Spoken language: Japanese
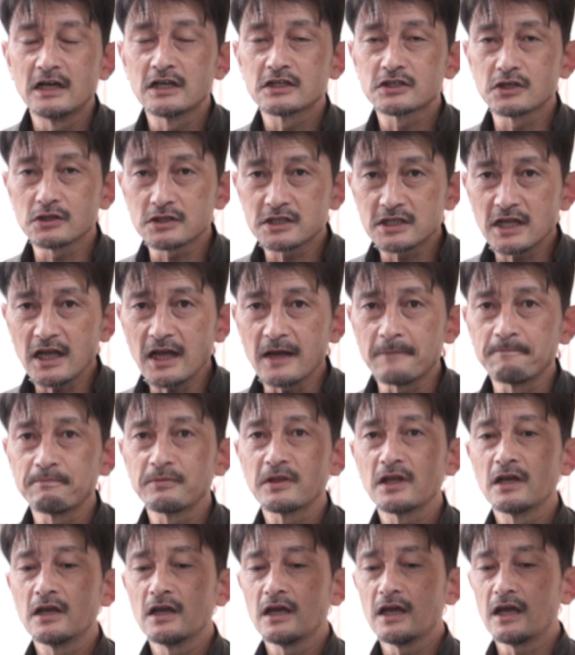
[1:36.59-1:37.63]
そして、
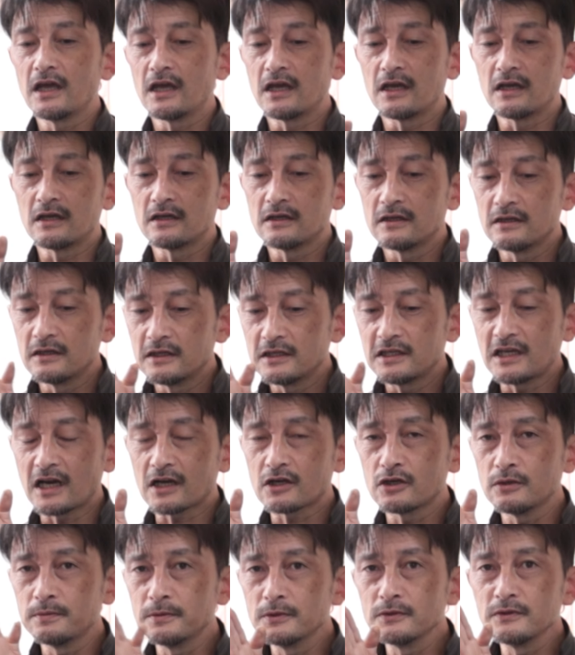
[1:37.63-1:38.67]

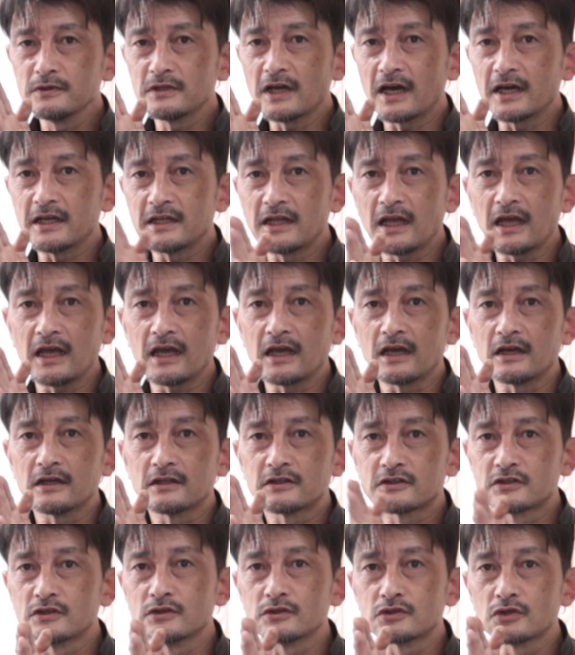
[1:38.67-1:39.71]
100分台で
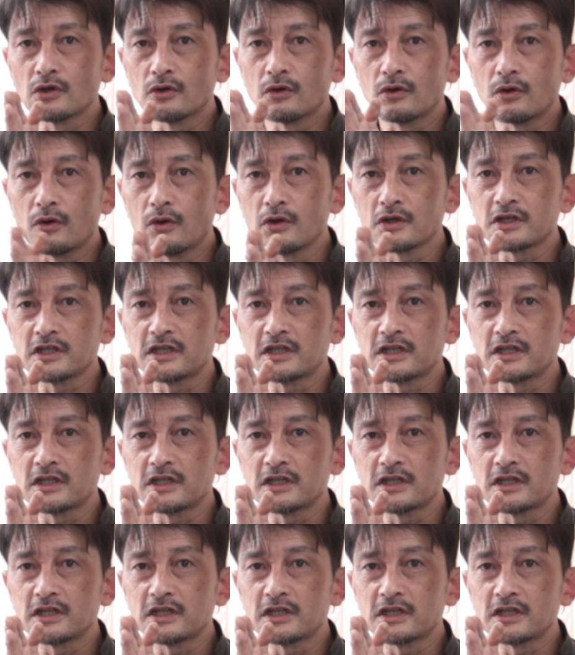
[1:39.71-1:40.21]
通常